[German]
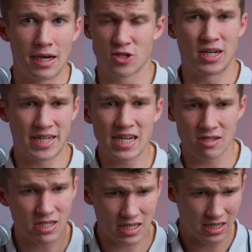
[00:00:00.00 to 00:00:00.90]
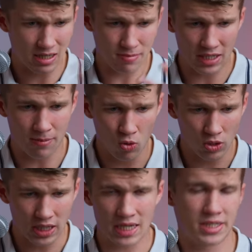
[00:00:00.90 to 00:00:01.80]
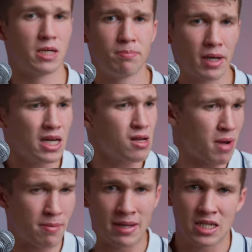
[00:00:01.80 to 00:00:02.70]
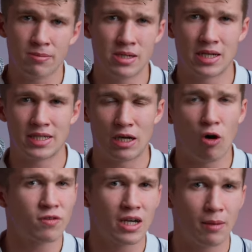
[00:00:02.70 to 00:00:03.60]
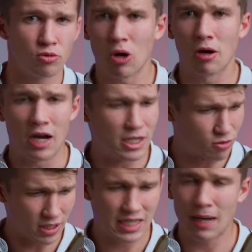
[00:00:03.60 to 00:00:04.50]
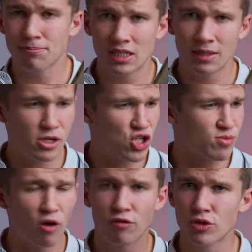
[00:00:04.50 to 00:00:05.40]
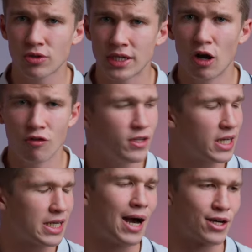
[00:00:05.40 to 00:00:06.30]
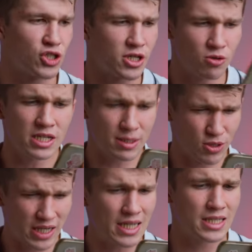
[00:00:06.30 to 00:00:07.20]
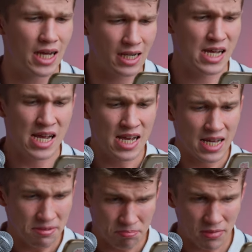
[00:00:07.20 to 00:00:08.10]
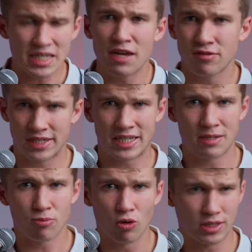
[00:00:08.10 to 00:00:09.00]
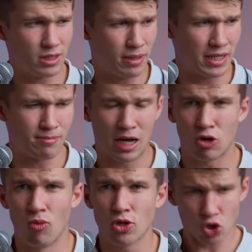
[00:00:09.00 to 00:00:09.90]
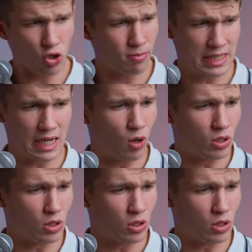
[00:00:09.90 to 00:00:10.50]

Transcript: Also ganz ehrlich, was ist denn mit dem los? Hat er seine Brille bei manchen Bildern nicht aufgehabt? Doch, also ich habe die Bildschirmauflösung hier auf 4K gestellt und ich muss ganz sagen, das iPhone 16 Pro sieht bei dem Makromodus schon besser